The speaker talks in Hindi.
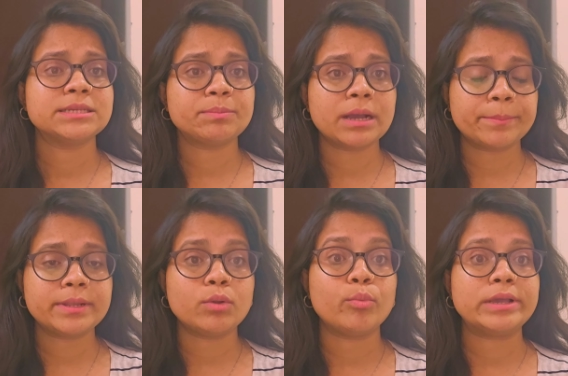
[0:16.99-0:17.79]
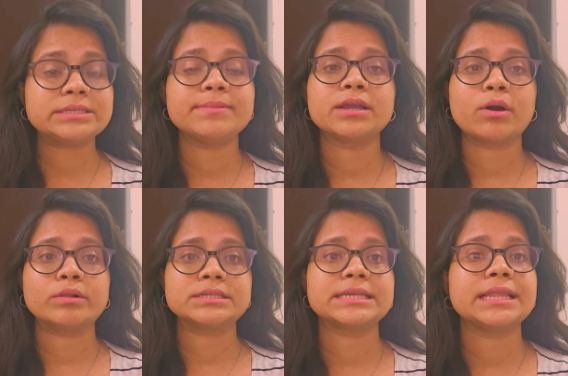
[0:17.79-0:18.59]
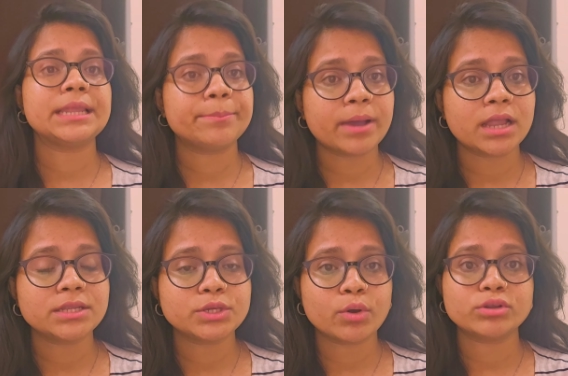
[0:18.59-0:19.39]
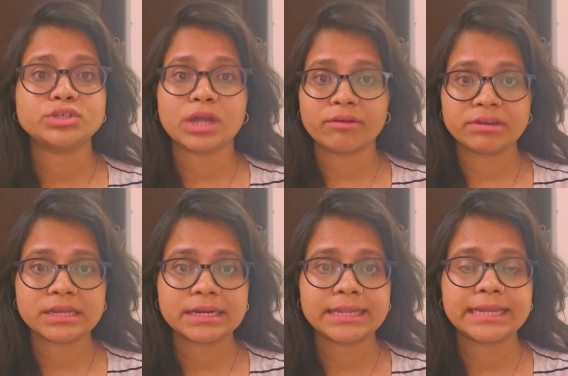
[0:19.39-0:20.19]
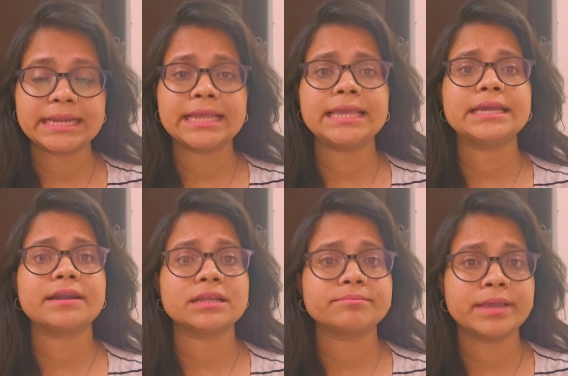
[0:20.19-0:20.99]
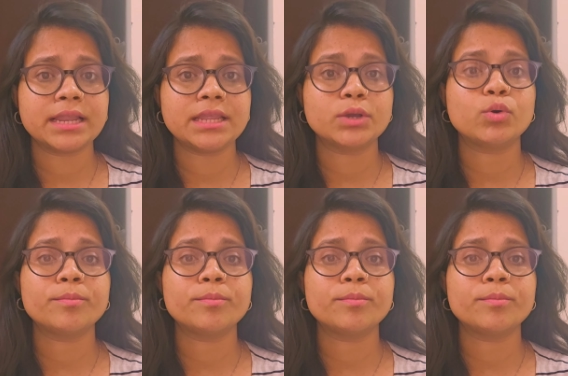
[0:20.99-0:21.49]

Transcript: जब कपल वेस्ट बंगाल से नेपाल की ओर ट्रैवल करने के लिए एक रात पहले